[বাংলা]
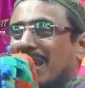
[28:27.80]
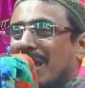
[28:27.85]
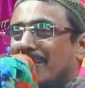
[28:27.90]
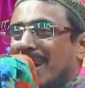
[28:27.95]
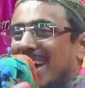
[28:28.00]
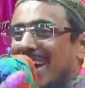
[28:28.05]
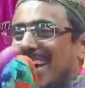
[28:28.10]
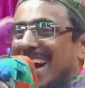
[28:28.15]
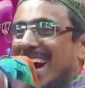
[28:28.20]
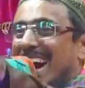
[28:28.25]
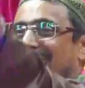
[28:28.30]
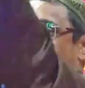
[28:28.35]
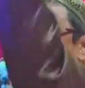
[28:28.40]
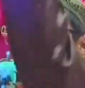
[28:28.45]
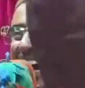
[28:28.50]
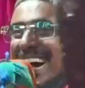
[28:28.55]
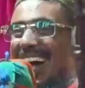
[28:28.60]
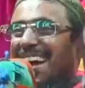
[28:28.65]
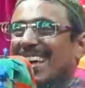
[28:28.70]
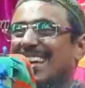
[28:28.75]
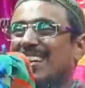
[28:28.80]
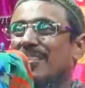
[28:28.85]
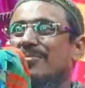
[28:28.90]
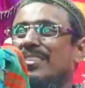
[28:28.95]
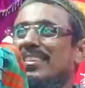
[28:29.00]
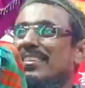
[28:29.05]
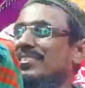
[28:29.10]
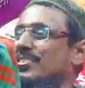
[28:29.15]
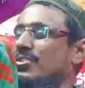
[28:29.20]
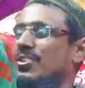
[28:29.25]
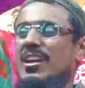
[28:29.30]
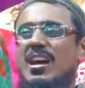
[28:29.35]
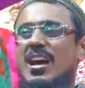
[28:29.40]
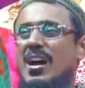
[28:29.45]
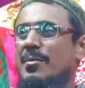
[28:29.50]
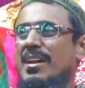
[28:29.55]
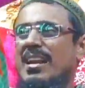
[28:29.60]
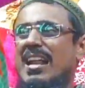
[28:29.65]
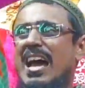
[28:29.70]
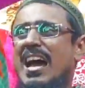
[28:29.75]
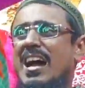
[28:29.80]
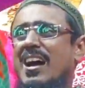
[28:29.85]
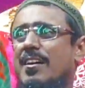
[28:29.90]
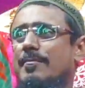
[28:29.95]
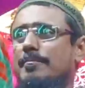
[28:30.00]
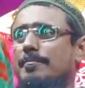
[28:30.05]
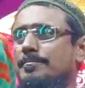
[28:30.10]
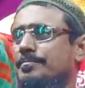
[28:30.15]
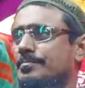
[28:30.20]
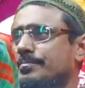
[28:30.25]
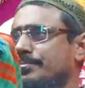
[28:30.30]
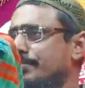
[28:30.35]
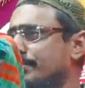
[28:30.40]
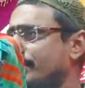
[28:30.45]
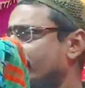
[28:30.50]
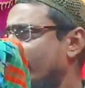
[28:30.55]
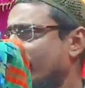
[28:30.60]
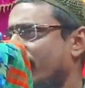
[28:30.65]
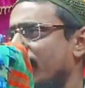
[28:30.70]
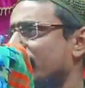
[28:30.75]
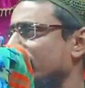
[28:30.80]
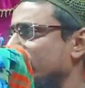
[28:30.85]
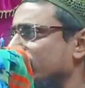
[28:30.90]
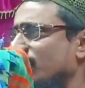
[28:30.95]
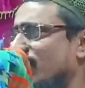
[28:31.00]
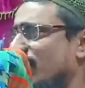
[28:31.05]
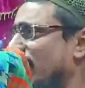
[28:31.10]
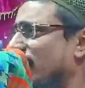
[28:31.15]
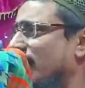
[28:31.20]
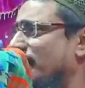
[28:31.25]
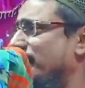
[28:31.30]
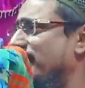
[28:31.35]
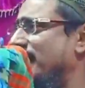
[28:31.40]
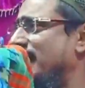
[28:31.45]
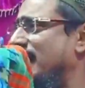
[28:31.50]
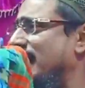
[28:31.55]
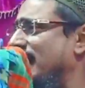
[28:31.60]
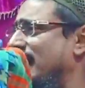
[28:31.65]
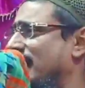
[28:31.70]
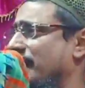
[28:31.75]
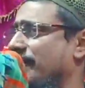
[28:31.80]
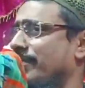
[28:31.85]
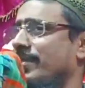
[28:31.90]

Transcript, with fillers: ঘুরে বেড়ায় জোরে হবে না জোরে হবে না